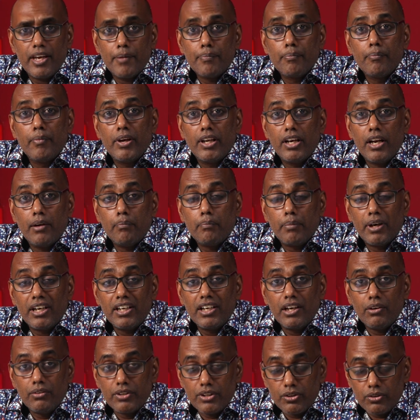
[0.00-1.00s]
எப்பவுமே நான்
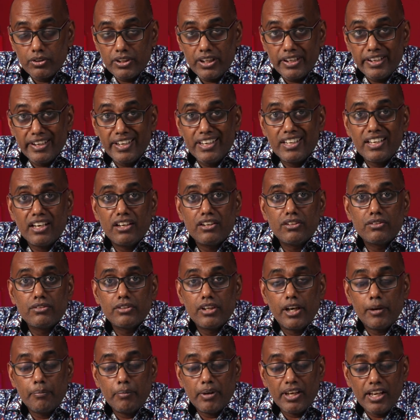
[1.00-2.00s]
பண்ணால் வந்து கொஞ்சம் நீட்டாக
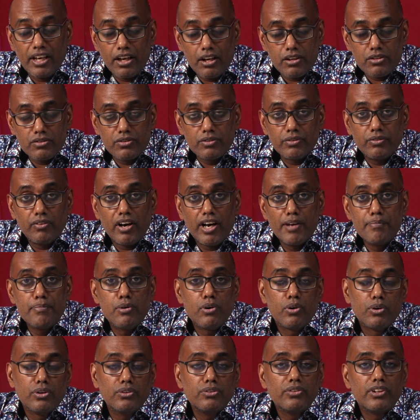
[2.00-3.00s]
இருக்கும்னு நினைப்பேன் எல்லாருக்கும் ஒரு வாய்ப்பு
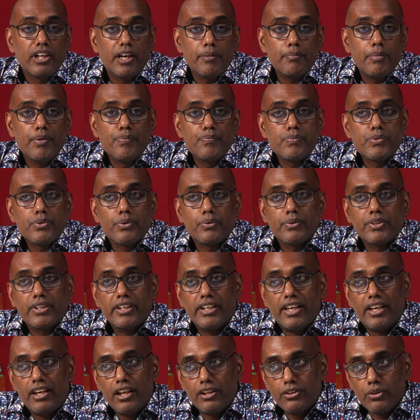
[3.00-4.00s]
கொடுக்கணும்னு நினைப்பேன் ஸோ வந்து
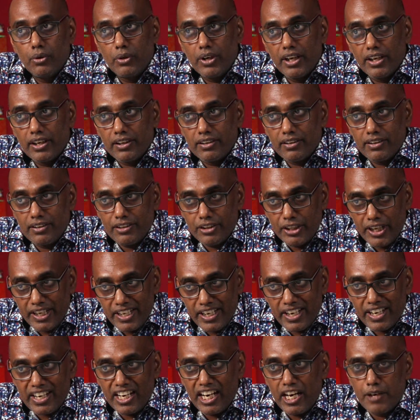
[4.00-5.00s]
எல்லாத்தோட
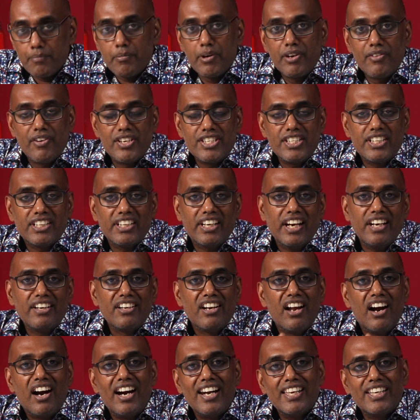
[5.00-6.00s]
டேட்டா கலெக்ட் பண்ணி வச்சுருக்கிறேன்
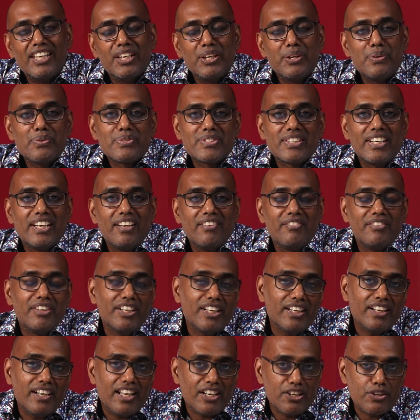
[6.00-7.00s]
நாளைக்கு நியூஸில்
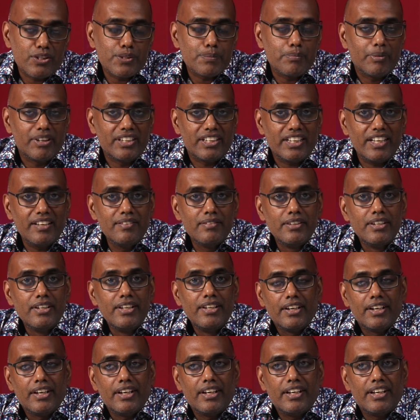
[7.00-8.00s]
வின்னர் அனௌன்ஸ் பண்ணுறேன்
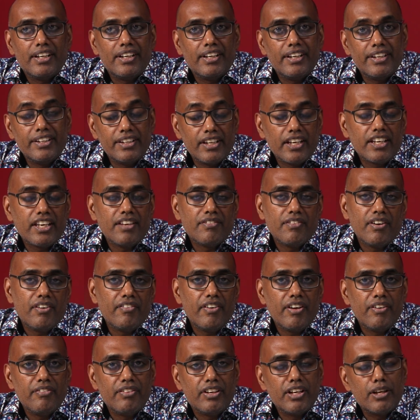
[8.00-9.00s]
இந்த கிவ்
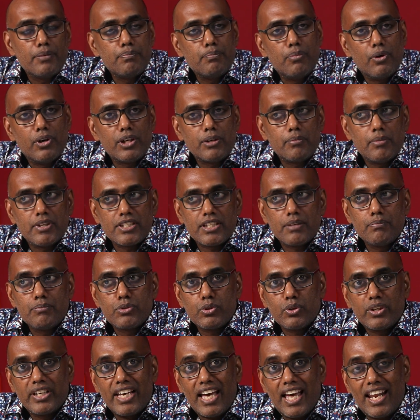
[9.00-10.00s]
அவே வின்னர் போன மாதம்
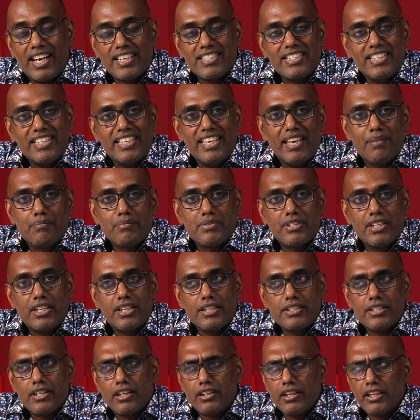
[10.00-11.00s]
ஸோ கேலக்ஸி எம்
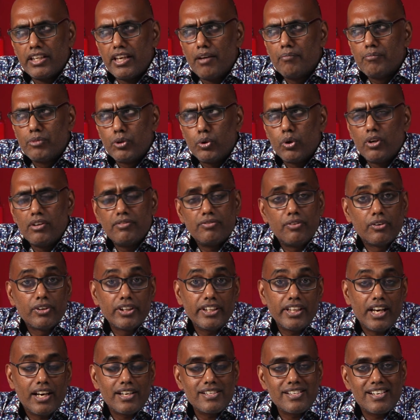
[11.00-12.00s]
சீரிஸ் அதை எம் டுவெல் ஃபோன்
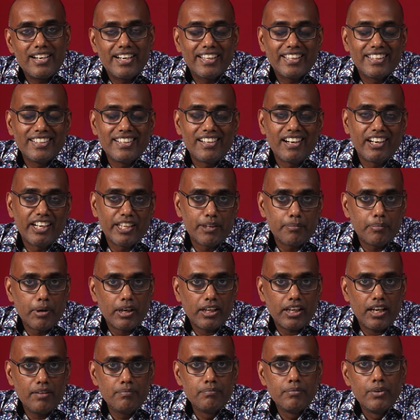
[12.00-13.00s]
யாருக்கு கிடைக்குதுன்னு நாளைக்கு
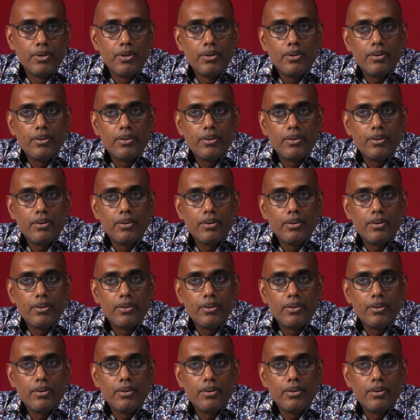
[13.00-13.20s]
பார்க்கலாம்